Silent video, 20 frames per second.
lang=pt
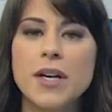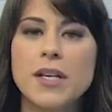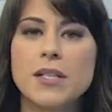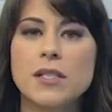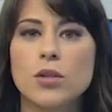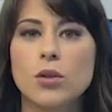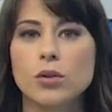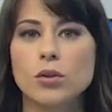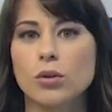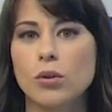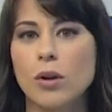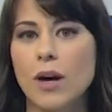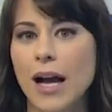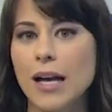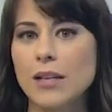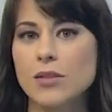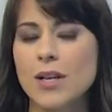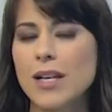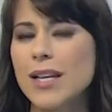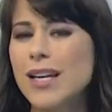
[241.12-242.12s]
Esse outro
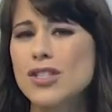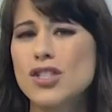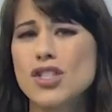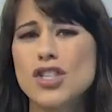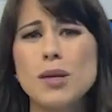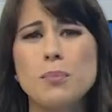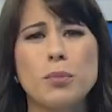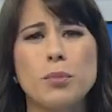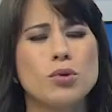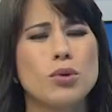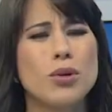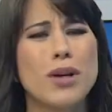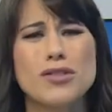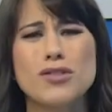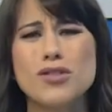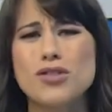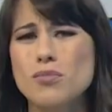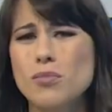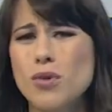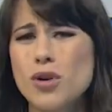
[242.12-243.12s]
caso aí, que é típico do que a
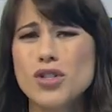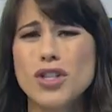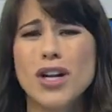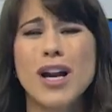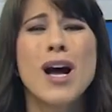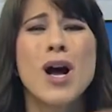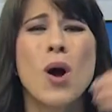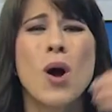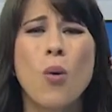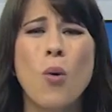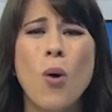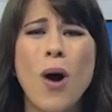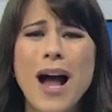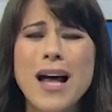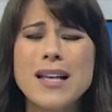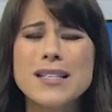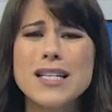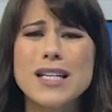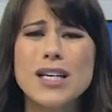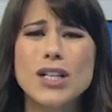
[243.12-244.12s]
gente mostra
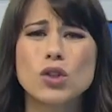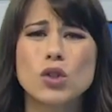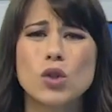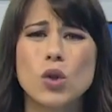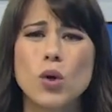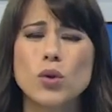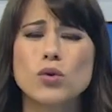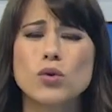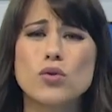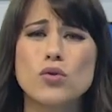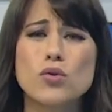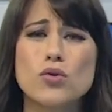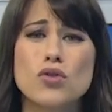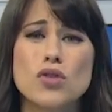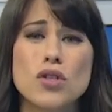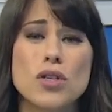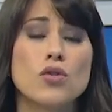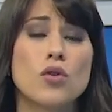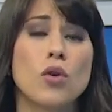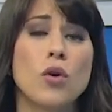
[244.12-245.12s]
quase que todos os dias,